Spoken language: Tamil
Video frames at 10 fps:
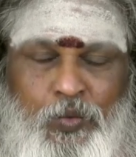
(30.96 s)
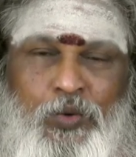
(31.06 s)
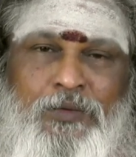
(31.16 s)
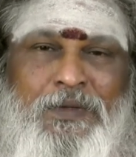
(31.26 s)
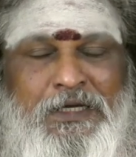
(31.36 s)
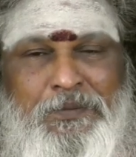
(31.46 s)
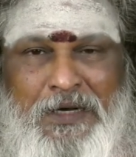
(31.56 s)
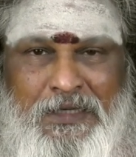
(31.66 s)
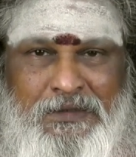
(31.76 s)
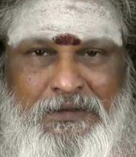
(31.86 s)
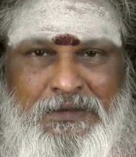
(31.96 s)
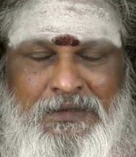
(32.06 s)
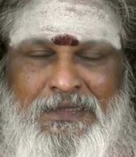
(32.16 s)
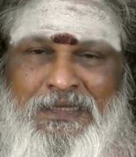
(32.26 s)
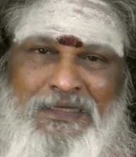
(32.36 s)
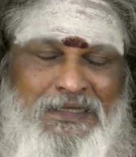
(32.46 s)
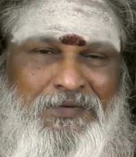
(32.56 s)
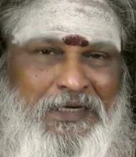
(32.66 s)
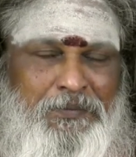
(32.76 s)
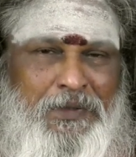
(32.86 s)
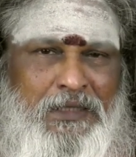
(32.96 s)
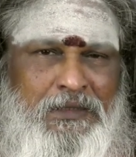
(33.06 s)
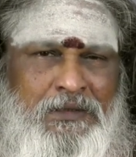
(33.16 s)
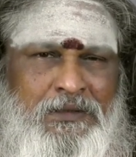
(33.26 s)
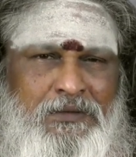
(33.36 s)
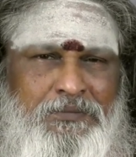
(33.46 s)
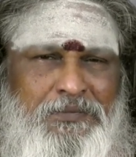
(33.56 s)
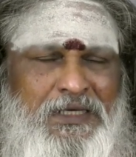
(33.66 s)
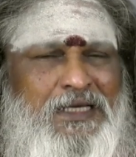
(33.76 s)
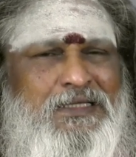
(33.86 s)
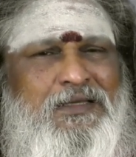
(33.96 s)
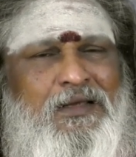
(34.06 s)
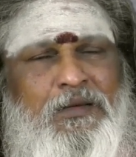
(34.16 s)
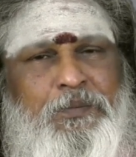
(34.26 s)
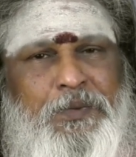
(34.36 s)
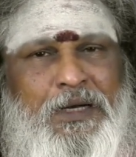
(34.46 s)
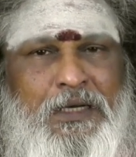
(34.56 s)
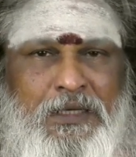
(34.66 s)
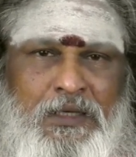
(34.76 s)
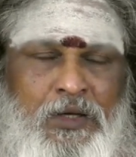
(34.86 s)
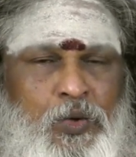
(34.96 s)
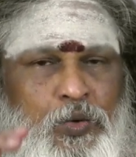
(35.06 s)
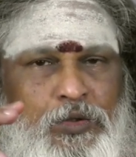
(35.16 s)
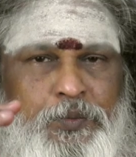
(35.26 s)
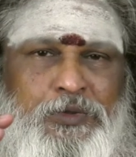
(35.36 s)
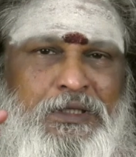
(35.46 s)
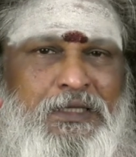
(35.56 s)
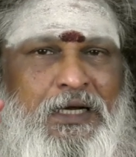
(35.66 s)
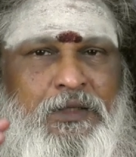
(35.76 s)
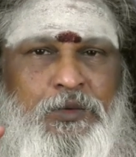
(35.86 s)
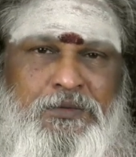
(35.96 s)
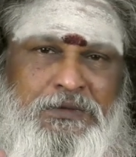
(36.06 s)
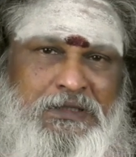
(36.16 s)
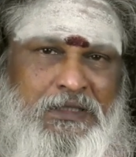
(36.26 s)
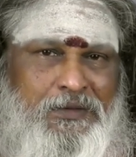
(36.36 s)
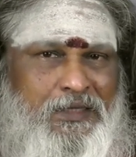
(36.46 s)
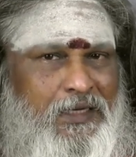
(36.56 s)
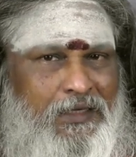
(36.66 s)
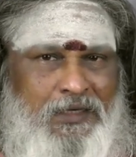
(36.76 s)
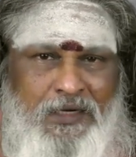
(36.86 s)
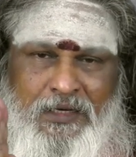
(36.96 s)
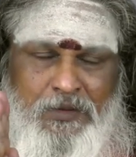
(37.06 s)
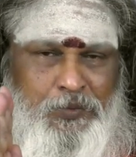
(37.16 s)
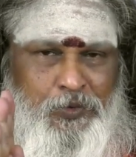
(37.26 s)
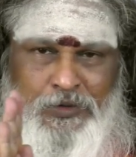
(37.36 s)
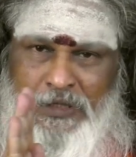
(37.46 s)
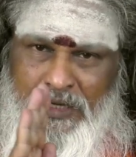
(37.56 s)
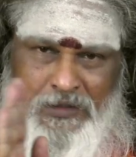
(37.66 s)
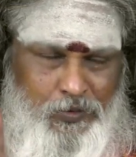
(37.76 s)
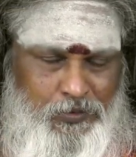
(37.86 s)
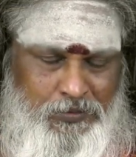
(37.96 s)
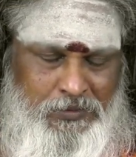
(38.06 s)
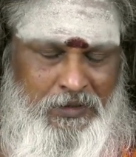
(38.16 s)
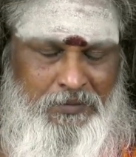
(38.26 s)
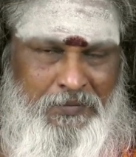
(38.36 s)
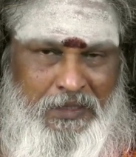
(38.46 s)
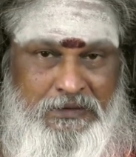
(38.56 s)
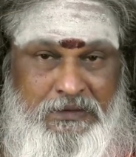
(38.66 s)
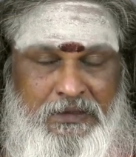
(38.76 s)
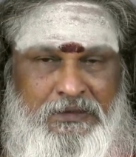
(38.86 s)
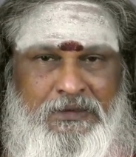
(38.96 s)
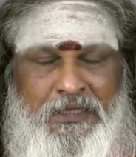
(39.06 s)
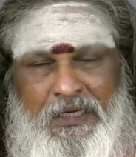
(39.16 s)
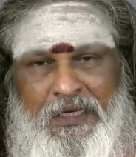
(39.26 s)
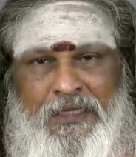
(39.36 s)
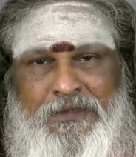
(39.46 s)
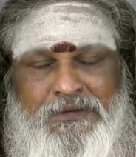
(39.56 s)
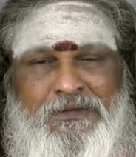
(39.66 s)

ஒரு வழிபாடு இந்த வழிபாடு மிக சிறப்பாக ஒரு புதிதான ஒரு விஷயத்தை அங்கே நடக்க போகுது அதில் ஒன்றும் மாற்று கருத்து கிடையாது